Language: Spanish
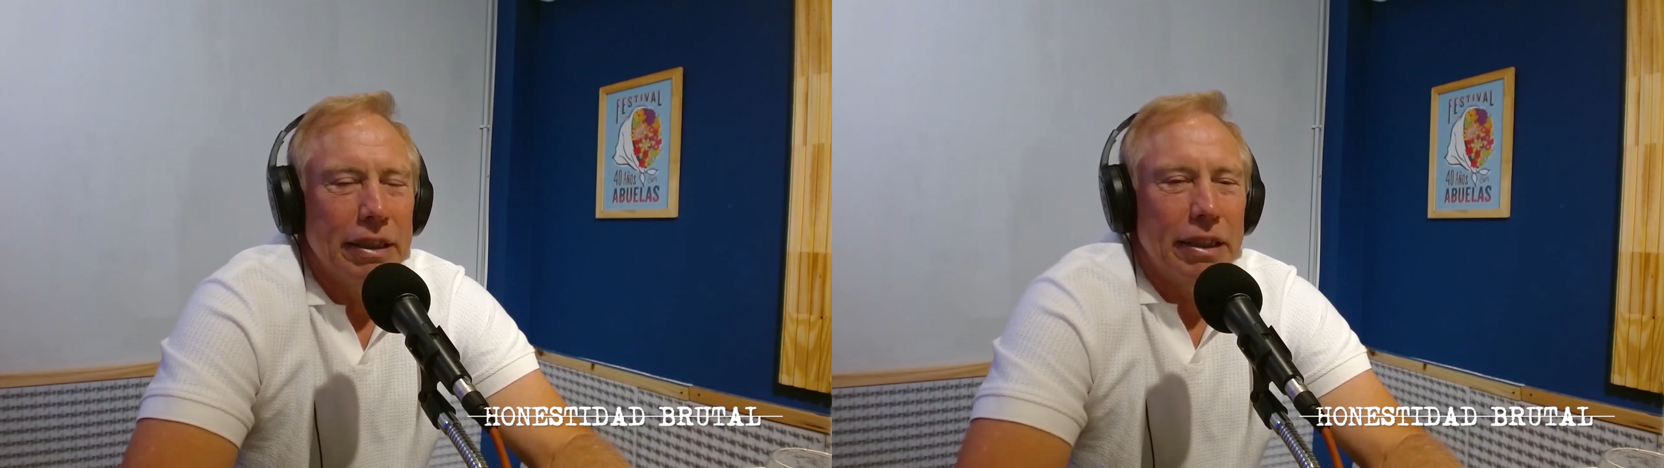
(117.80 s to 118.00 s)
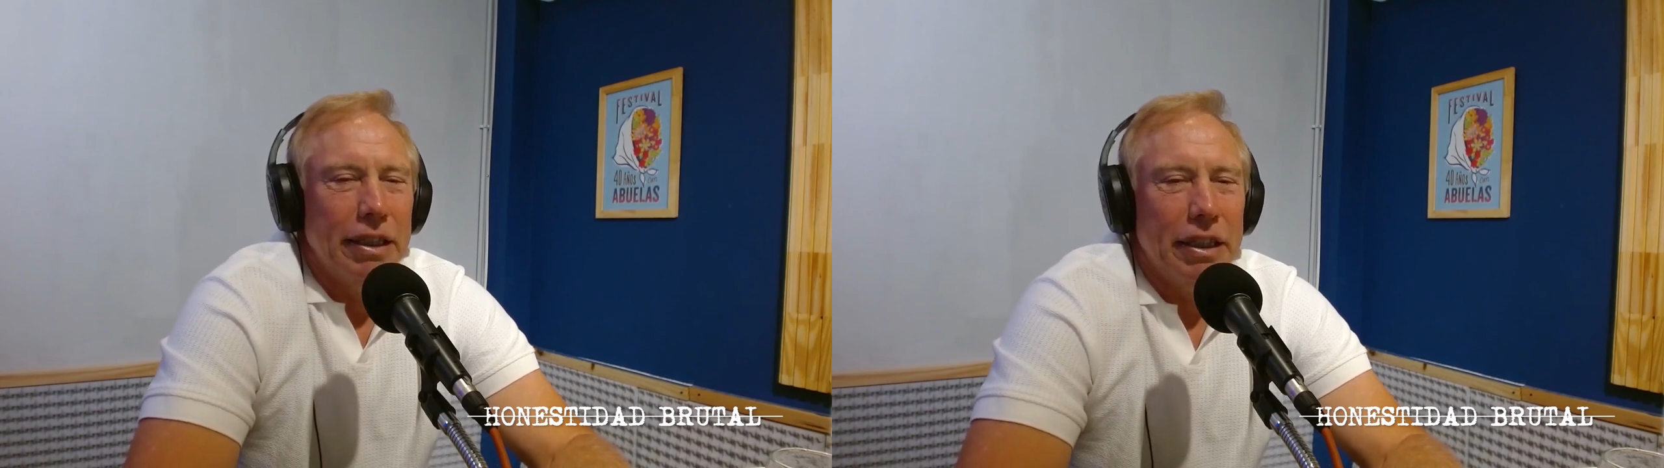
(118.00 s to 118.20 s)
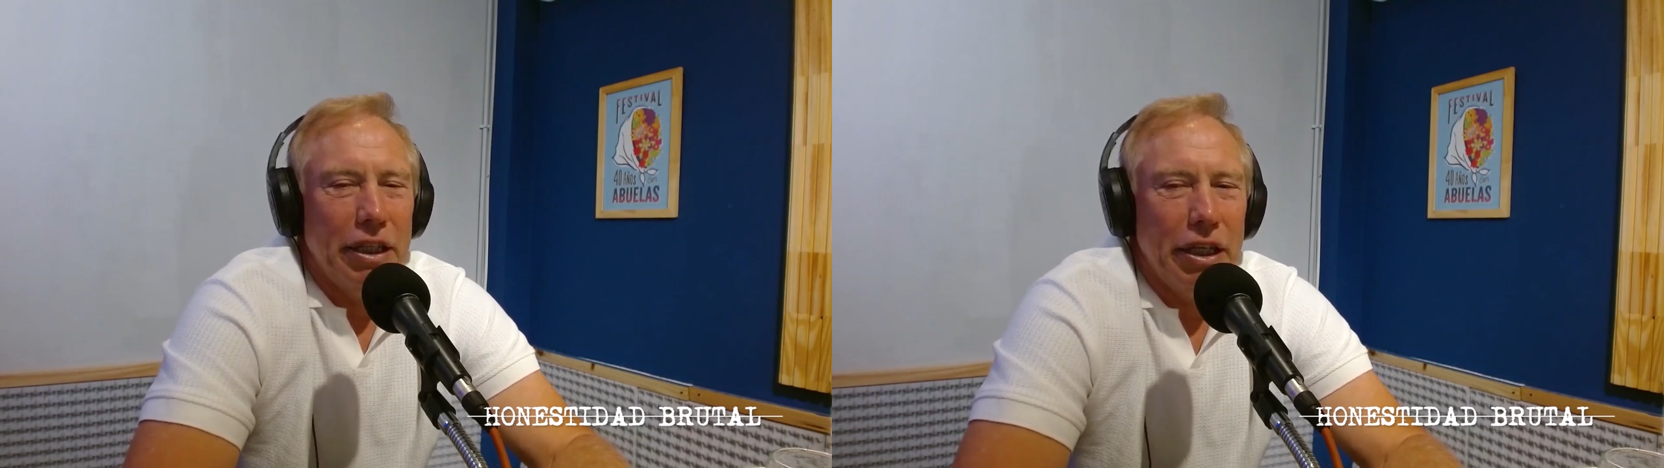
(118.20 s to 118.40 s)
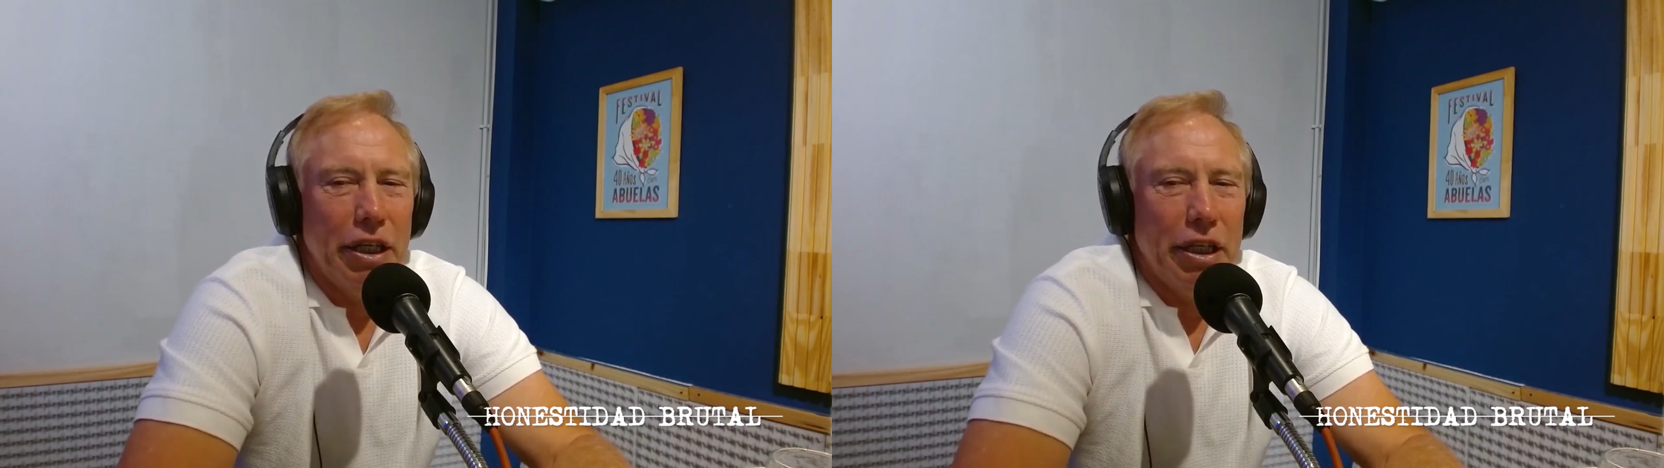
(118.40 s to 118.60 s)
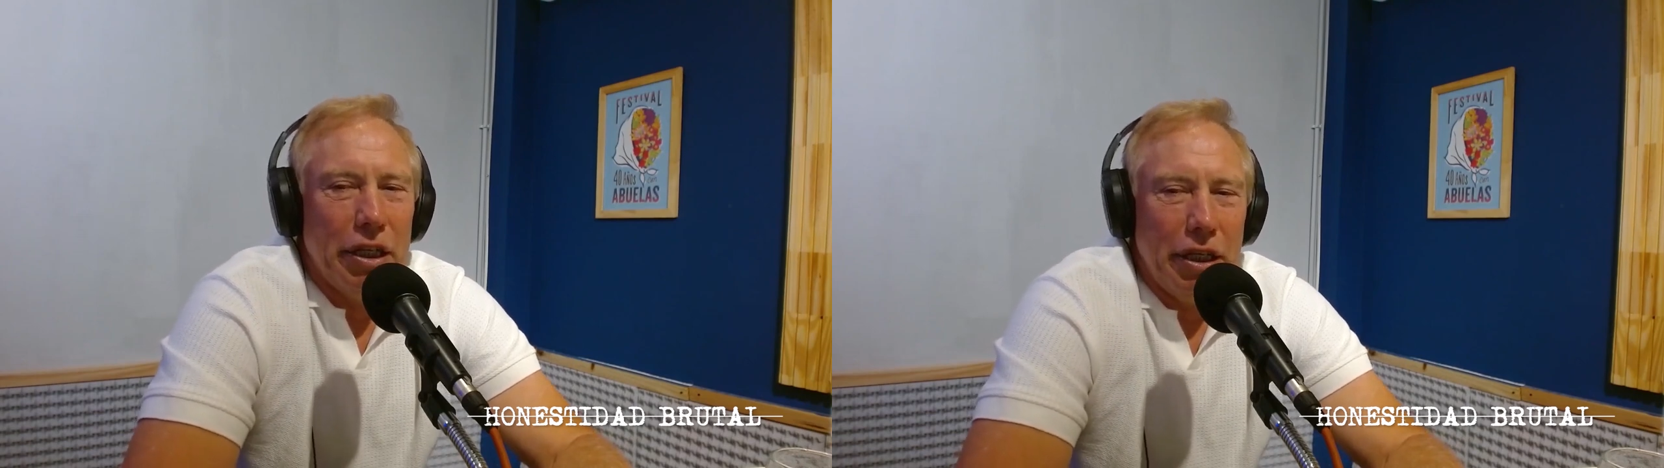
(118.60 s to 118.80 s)

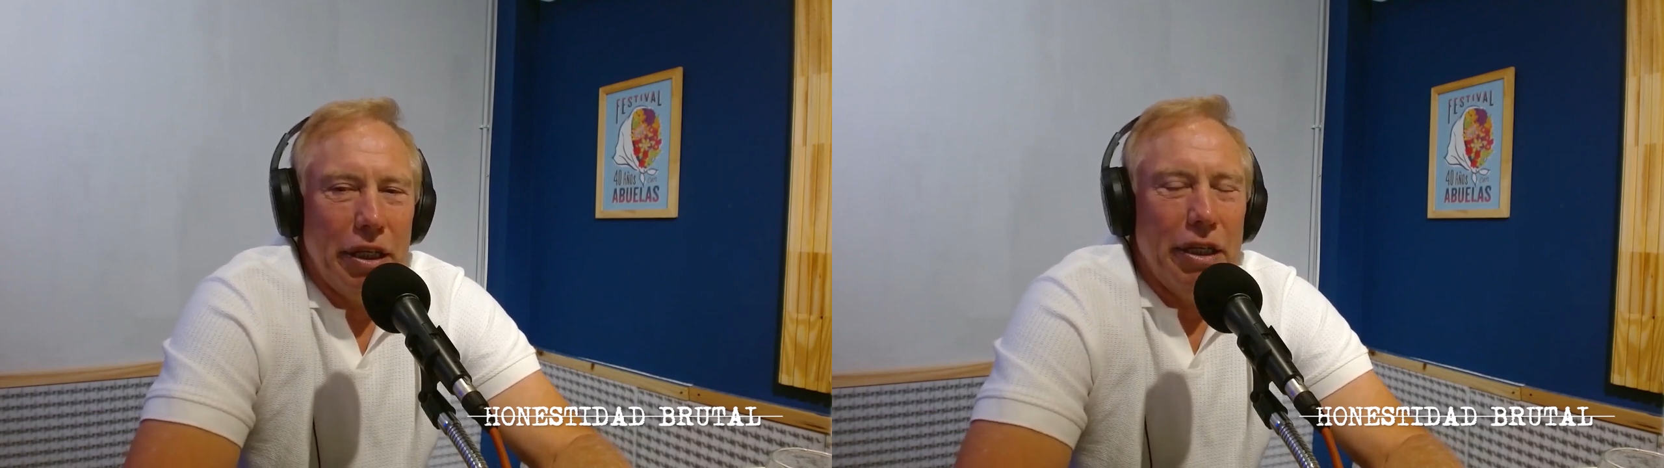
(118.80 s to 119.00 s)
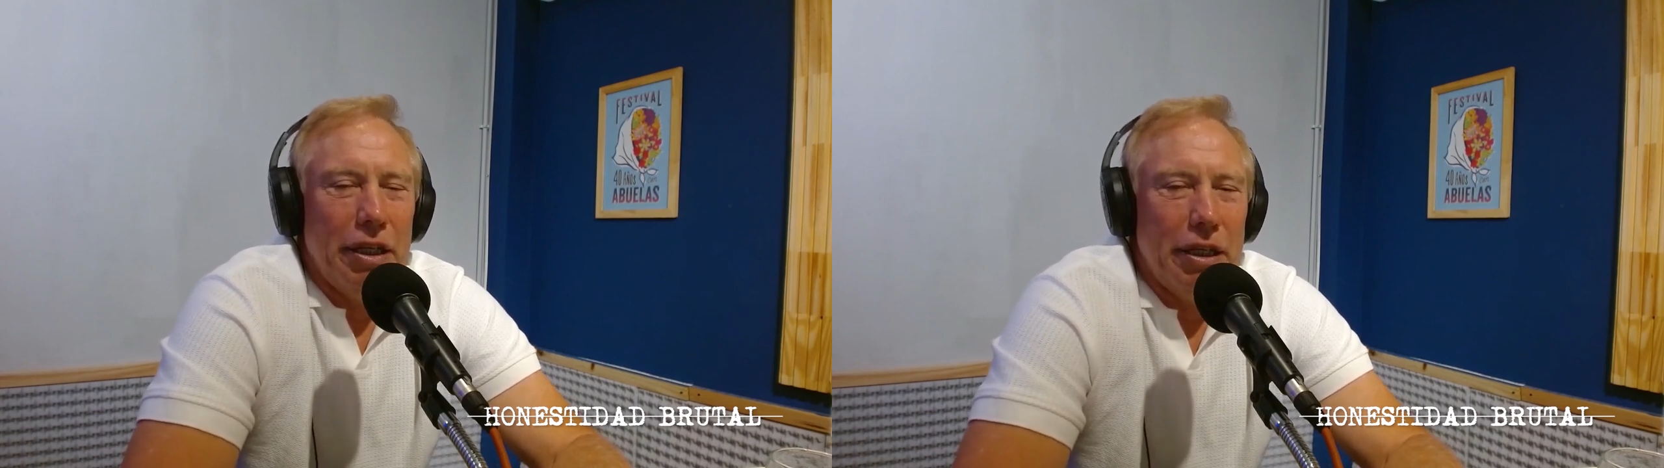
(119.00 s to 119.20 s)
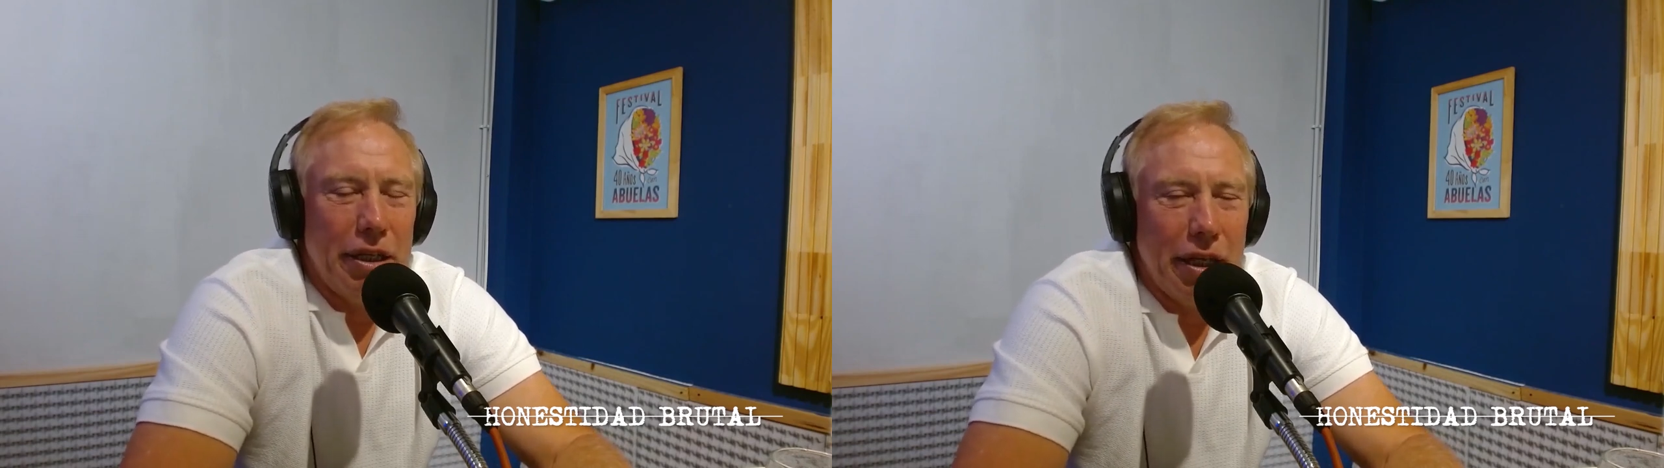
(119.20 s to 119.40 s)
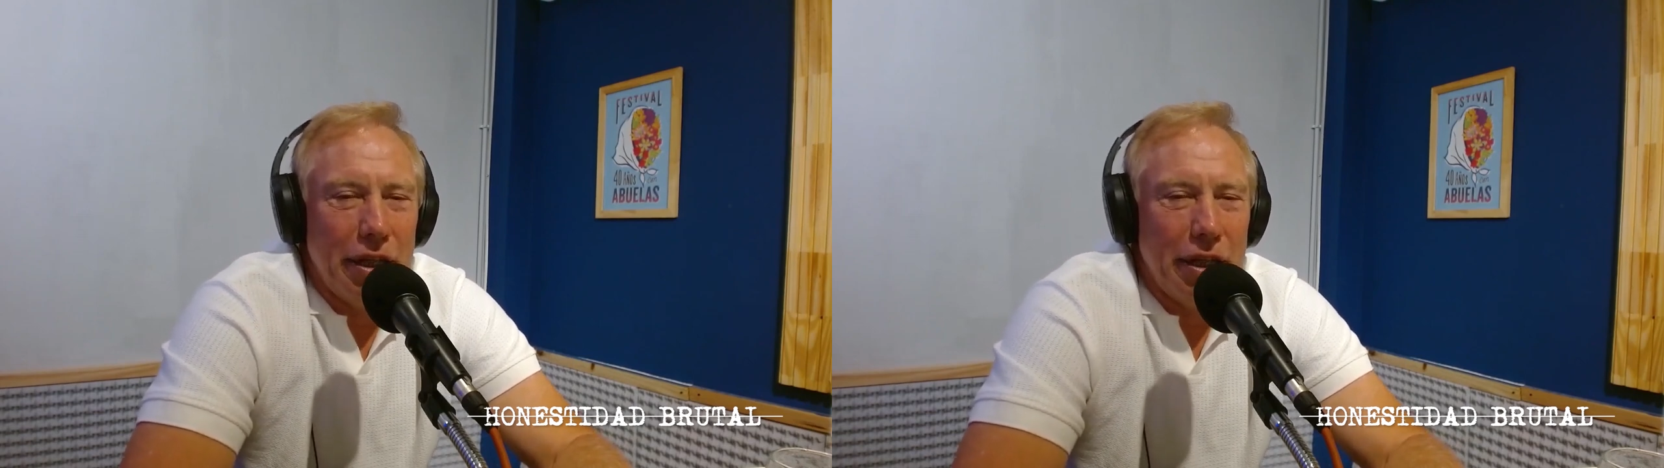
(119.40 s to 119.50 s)
Y